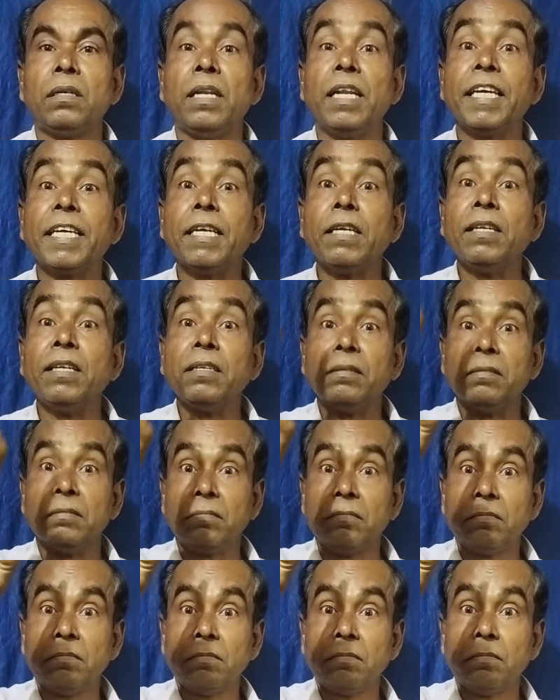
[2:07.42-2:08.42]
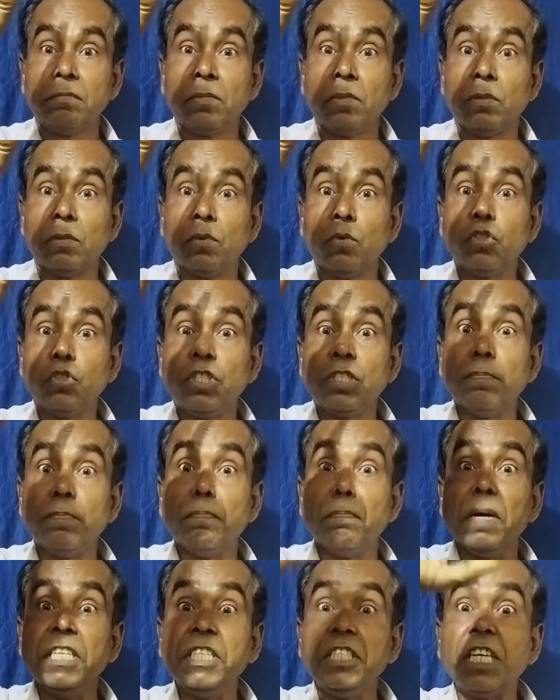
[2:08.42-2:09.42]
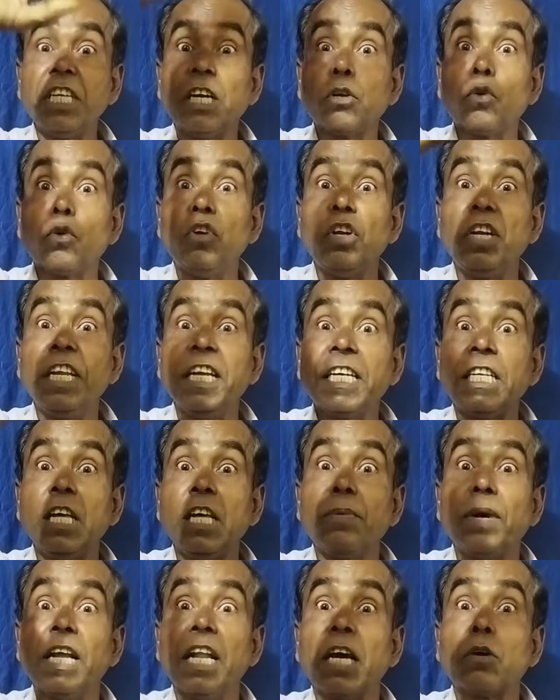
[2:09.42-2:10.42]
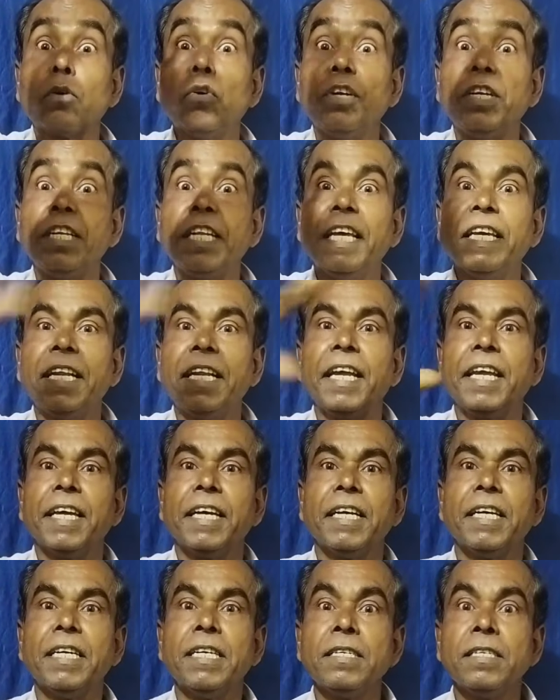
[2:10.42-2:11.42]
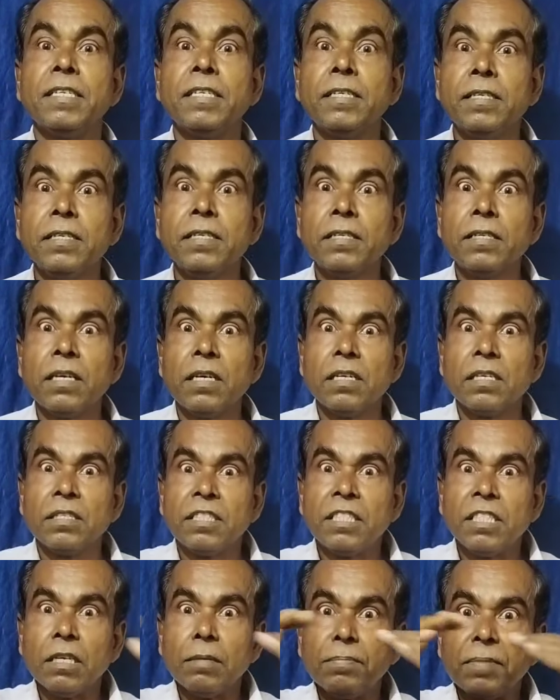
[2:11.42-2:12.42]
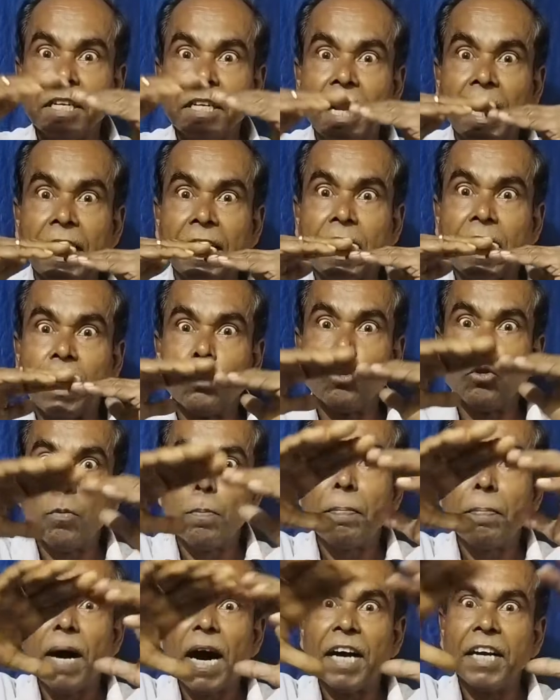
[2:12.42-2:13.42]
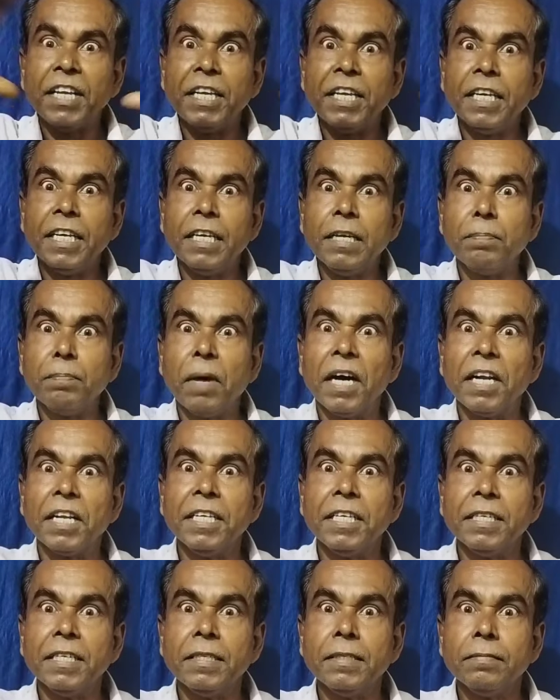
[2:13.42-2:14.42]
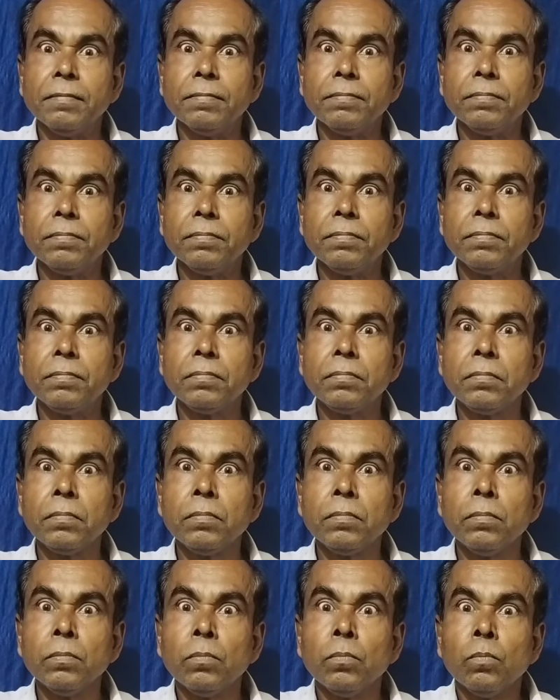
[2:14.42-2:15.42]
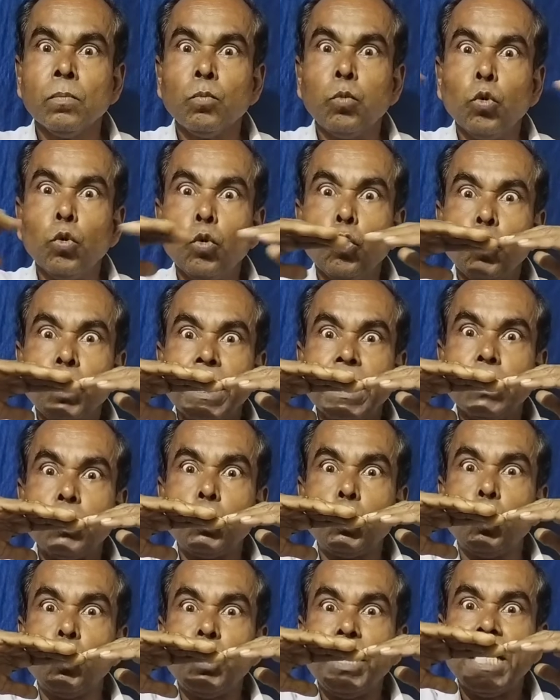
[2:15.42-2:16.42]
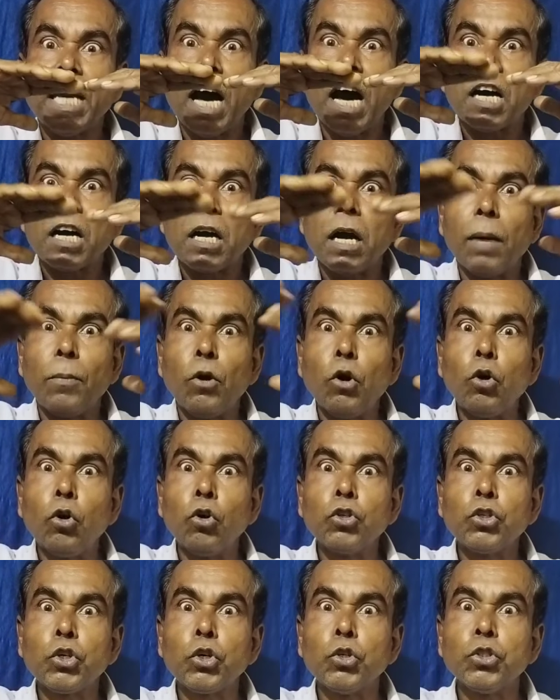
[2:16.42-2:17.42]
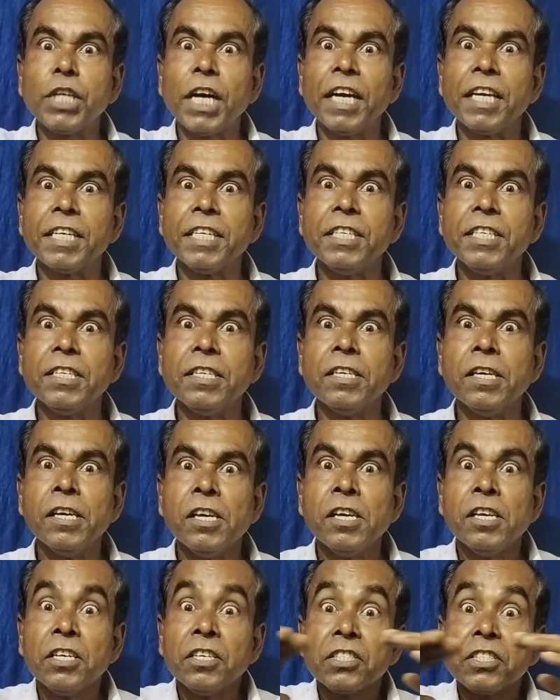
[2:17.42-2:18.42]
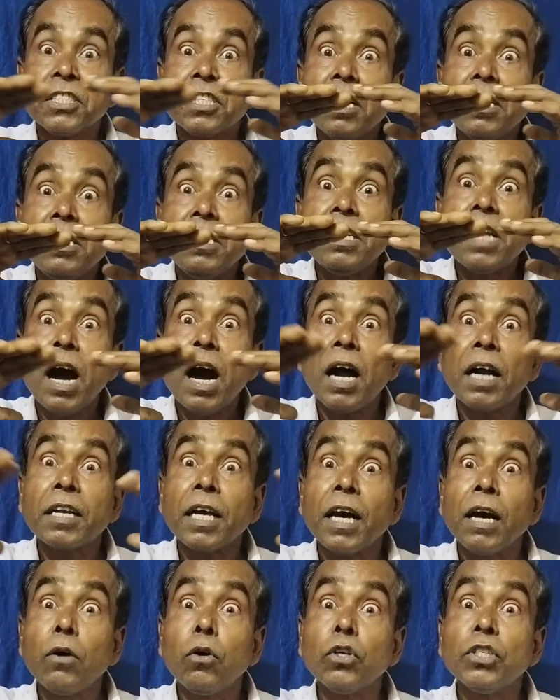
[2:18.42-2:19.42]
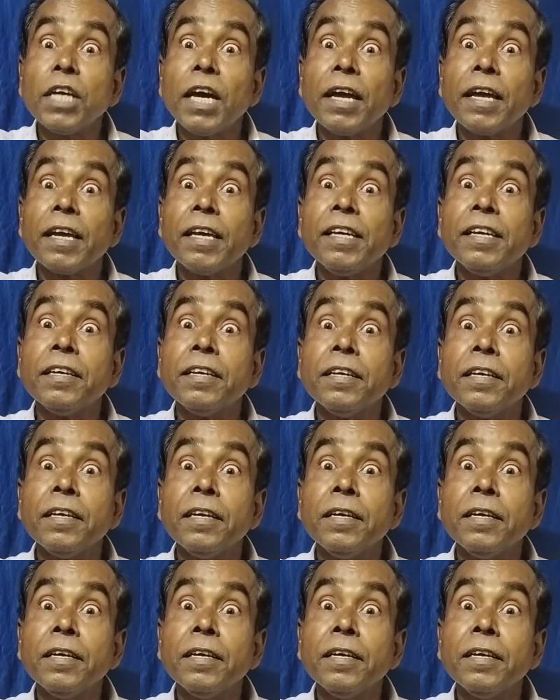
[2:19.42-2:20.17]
लेकिन उस मंजर को लिखने वाला कोई नहीं रहेगा सिर पे रहेगा तो पानी ही पानी पूरी दुनिया खामोश हो जाएगी सन्नाटा हो जाएगी